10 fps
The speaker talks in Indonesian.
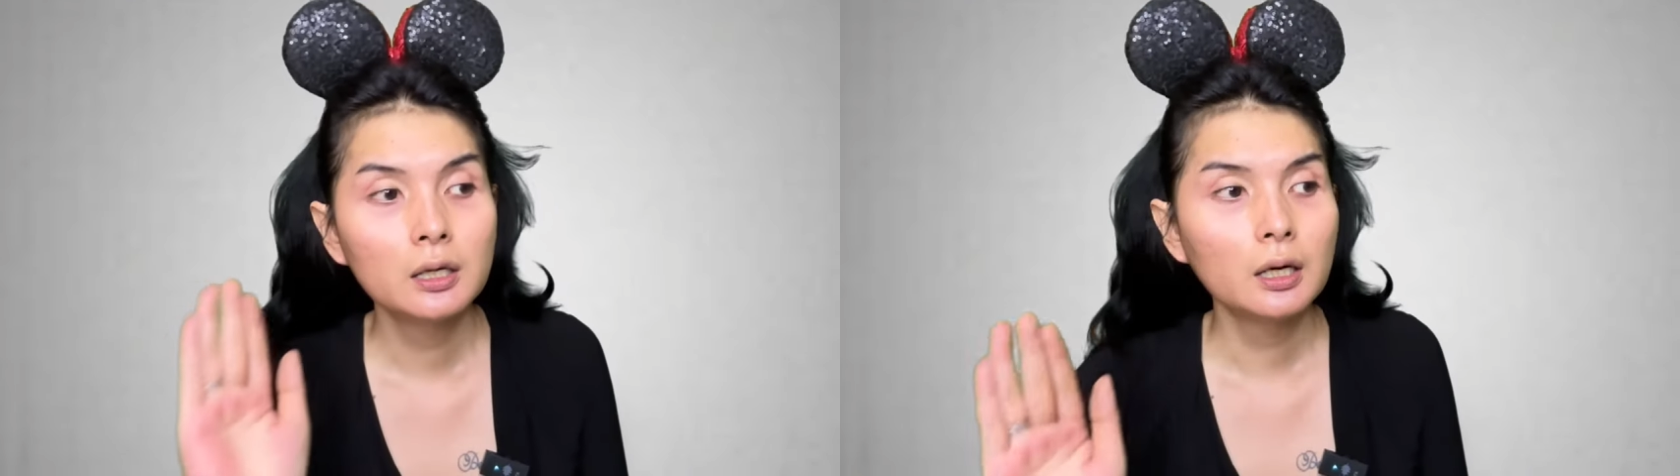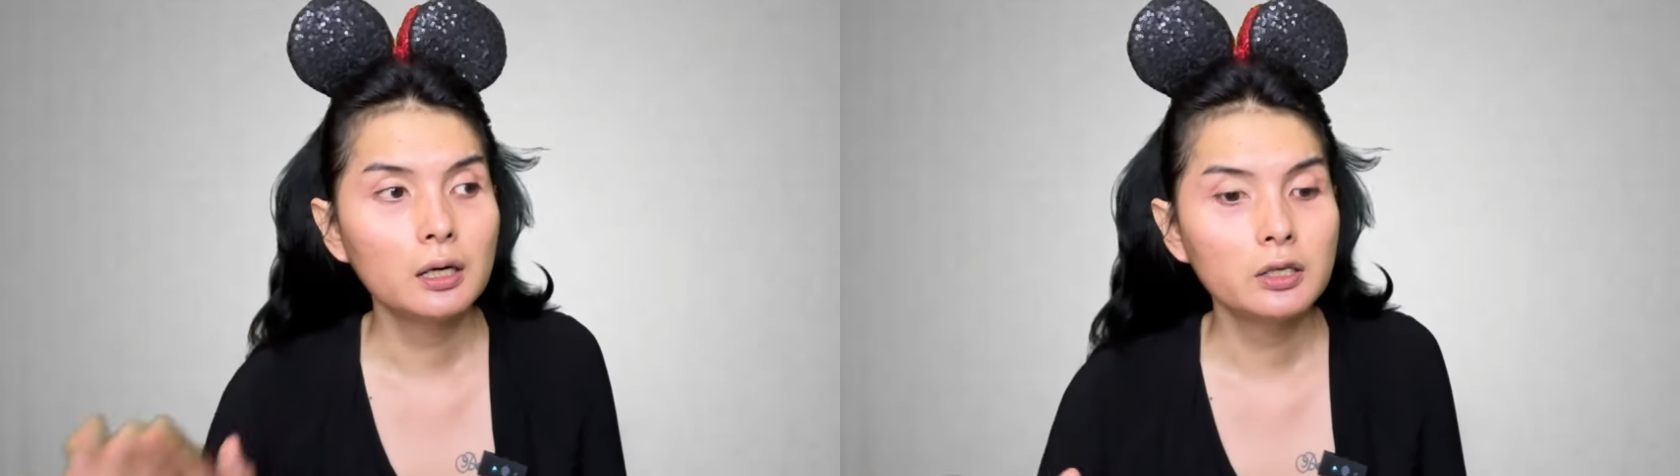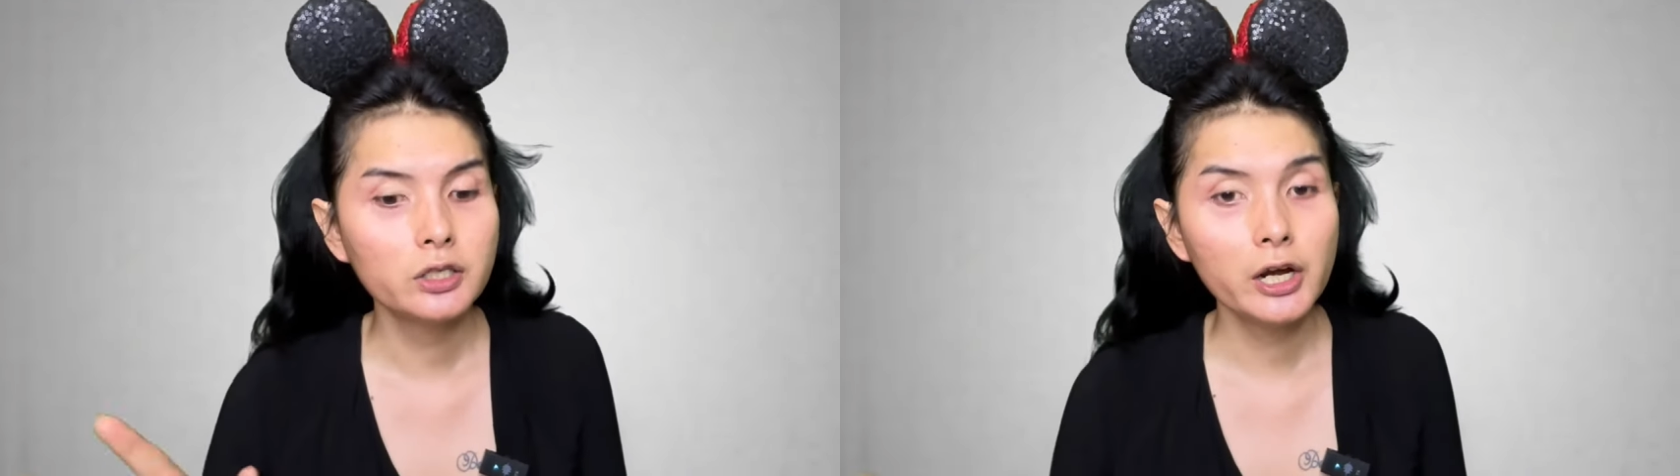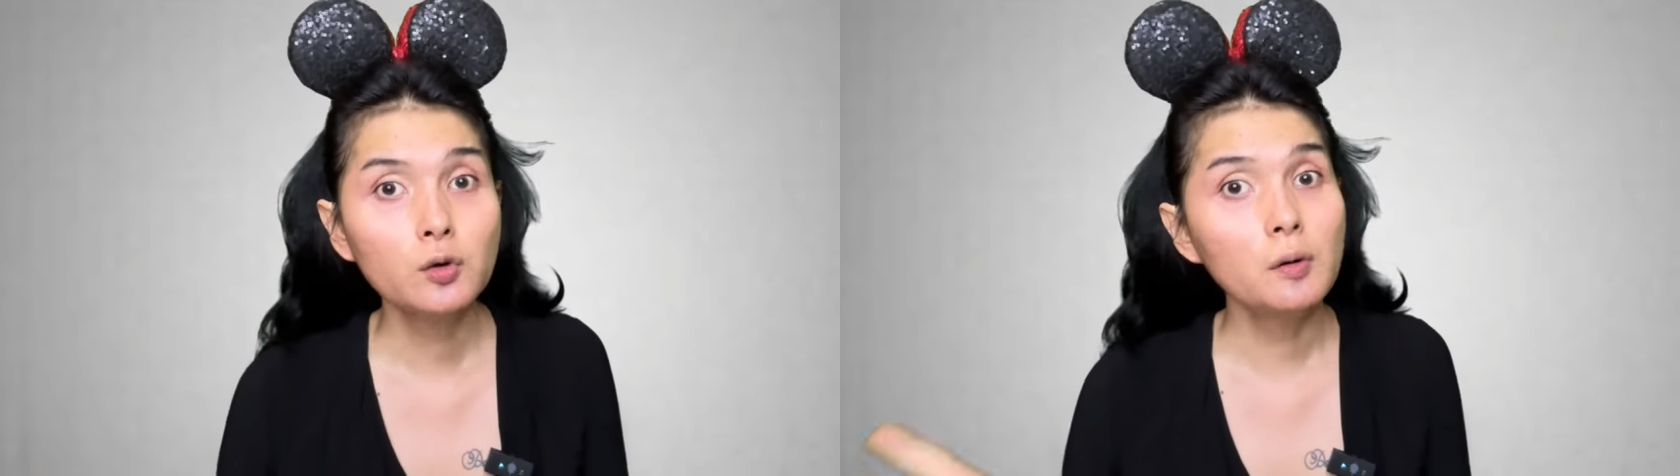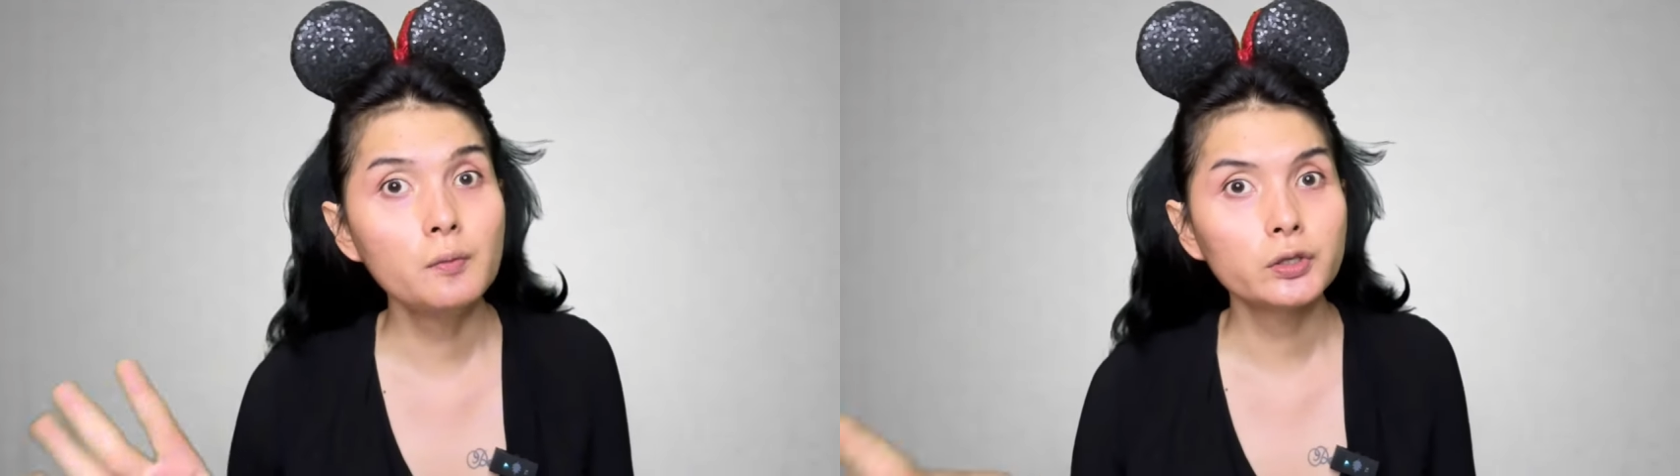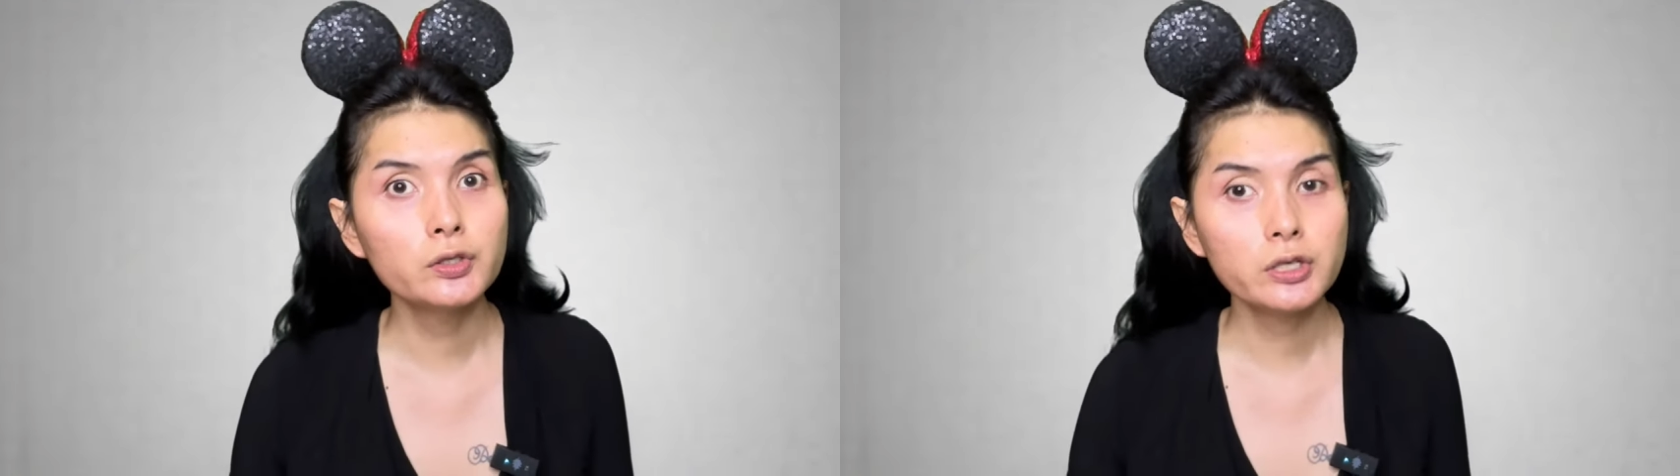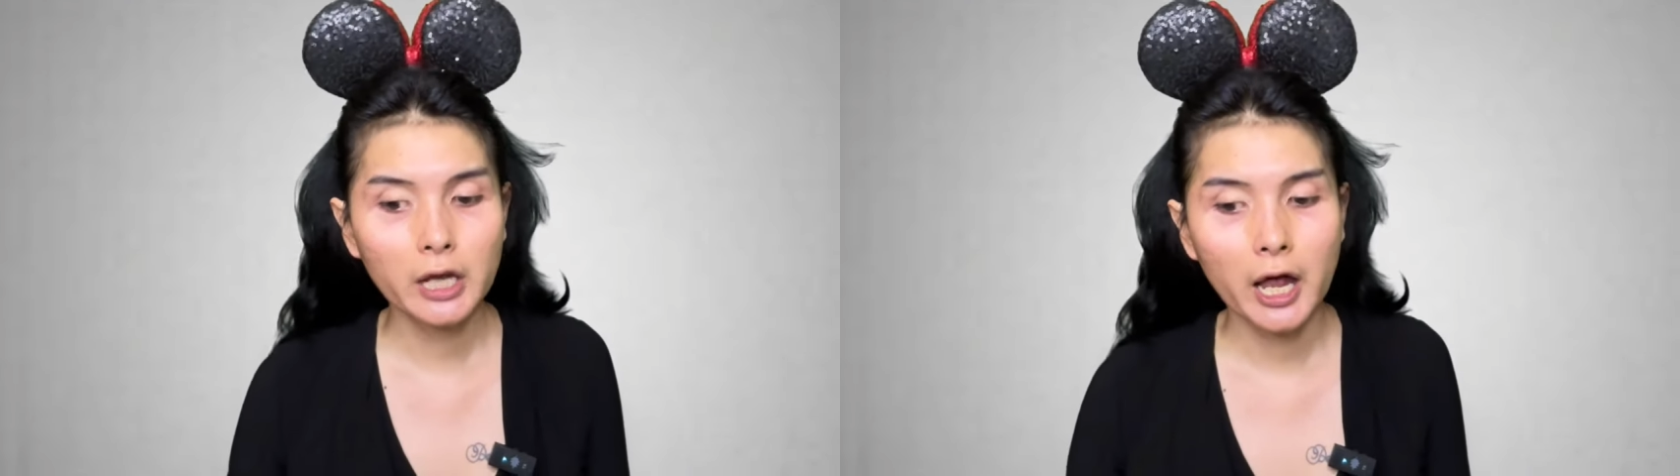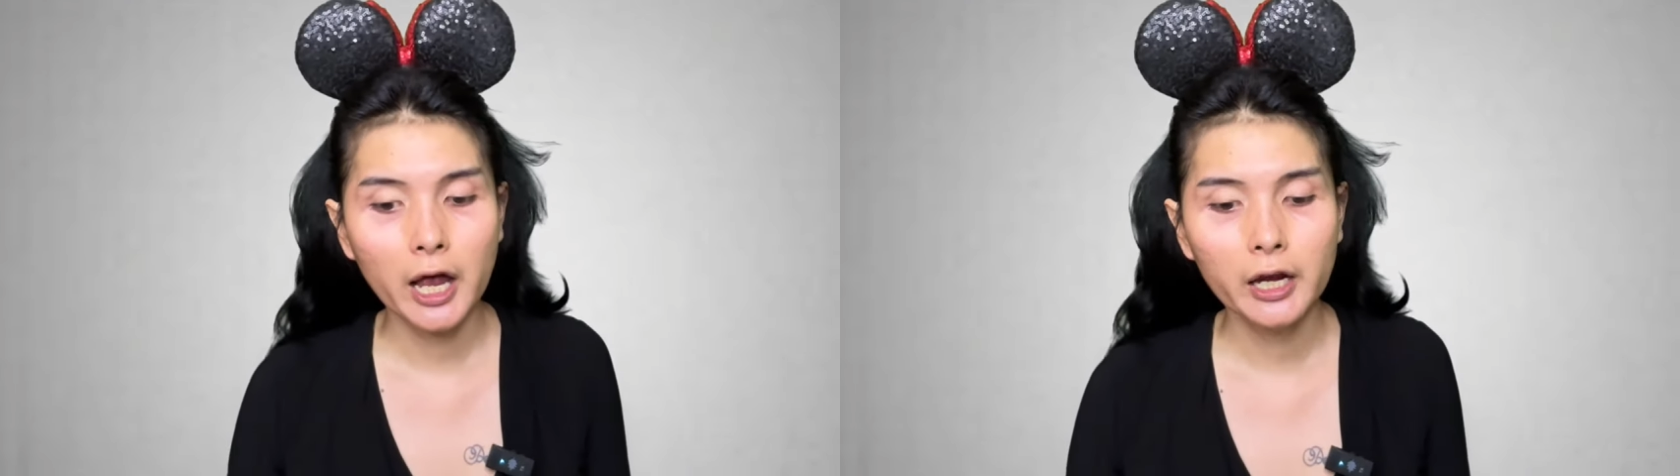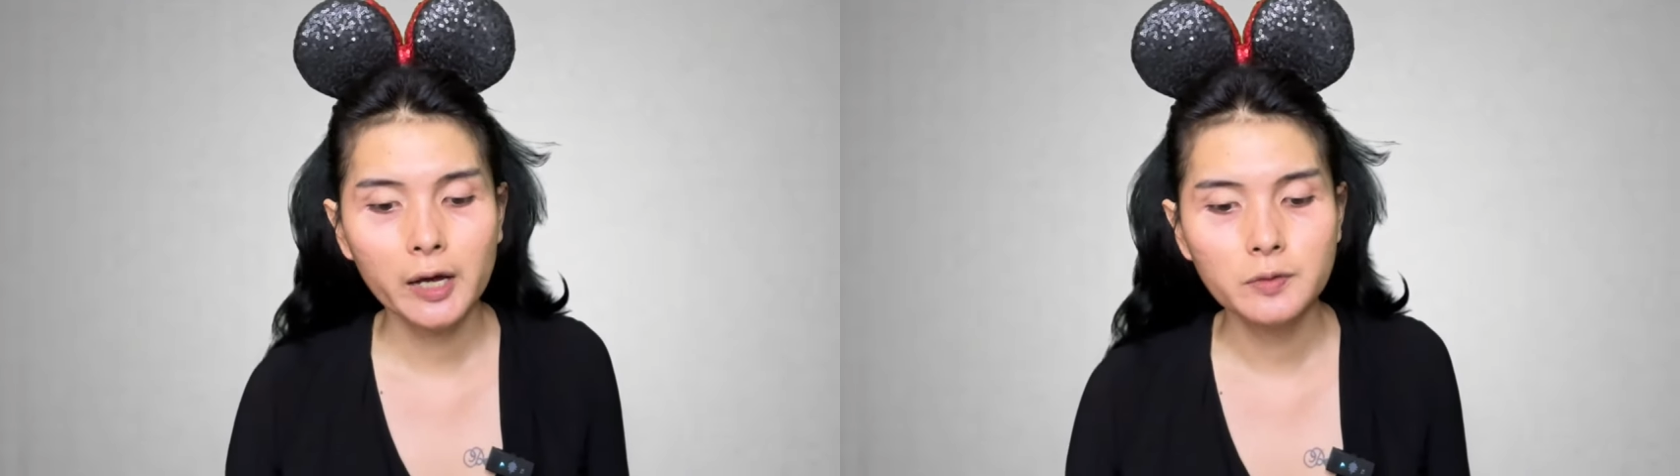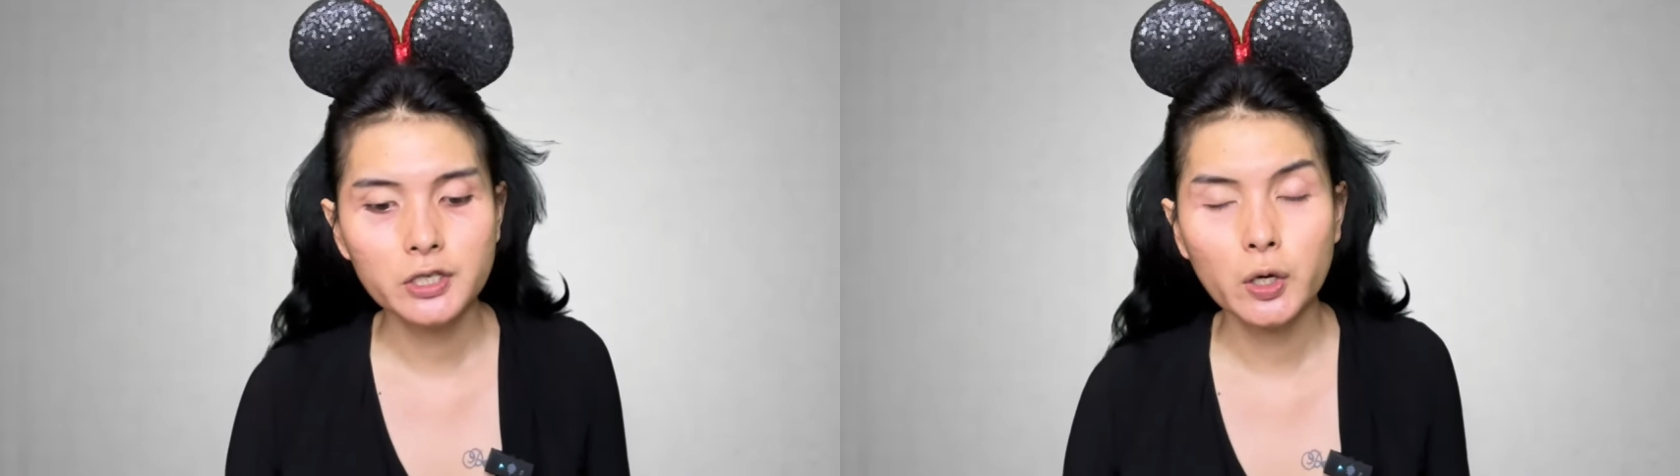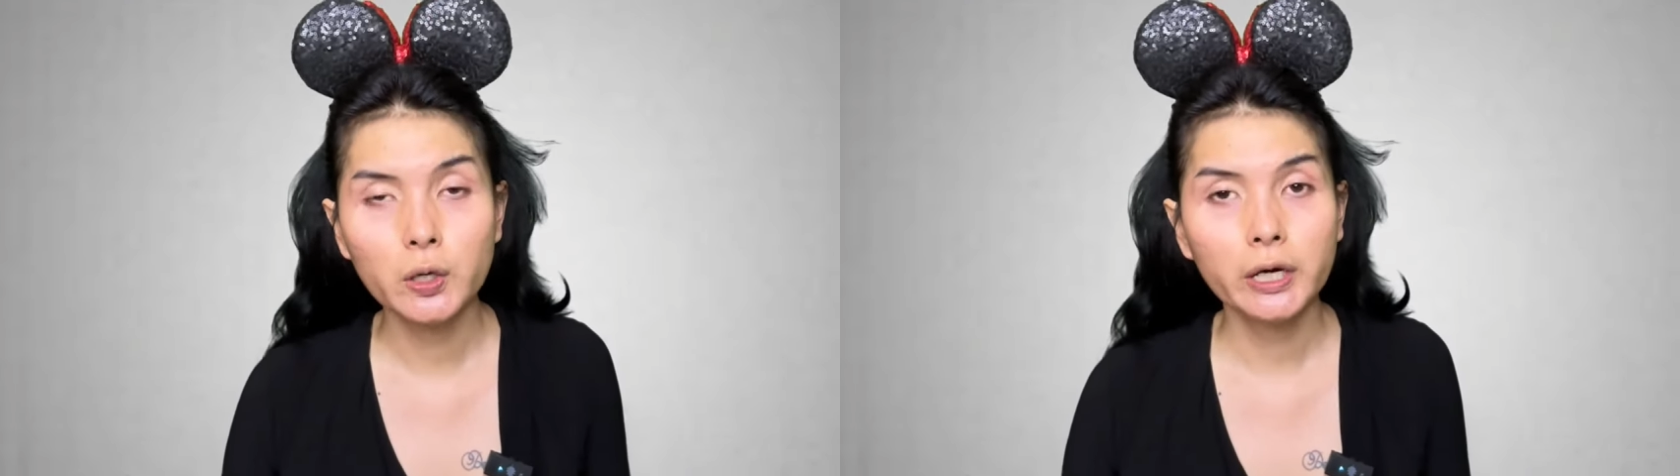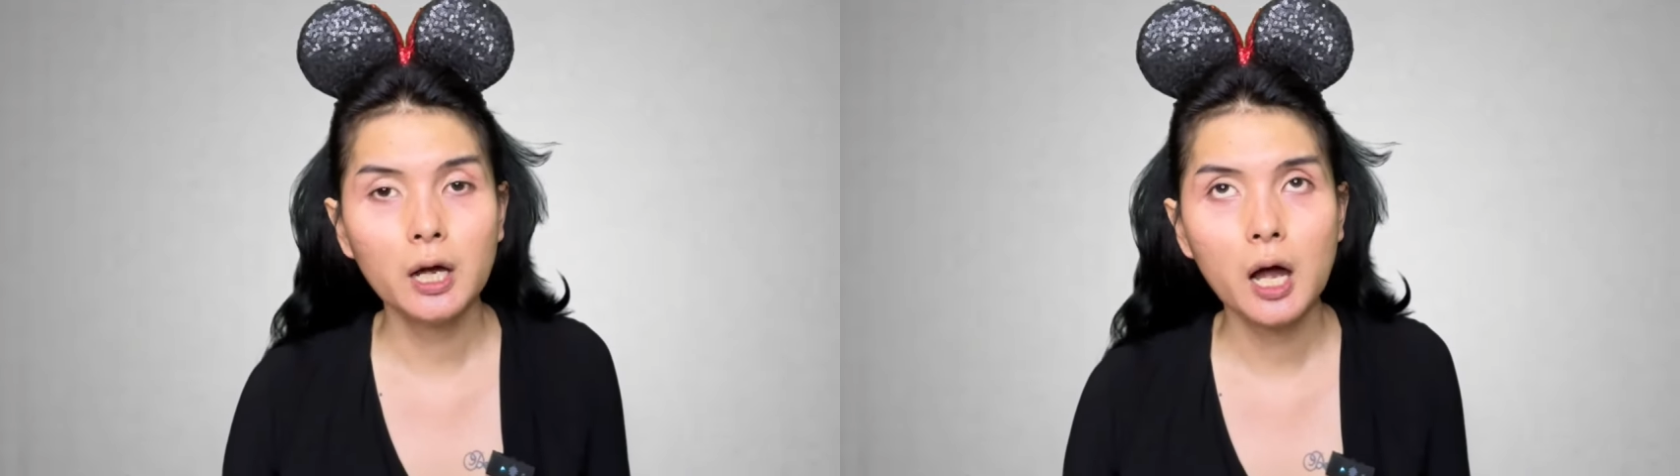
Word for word: Uh, jadi aku memutuskan, I'm just gonna,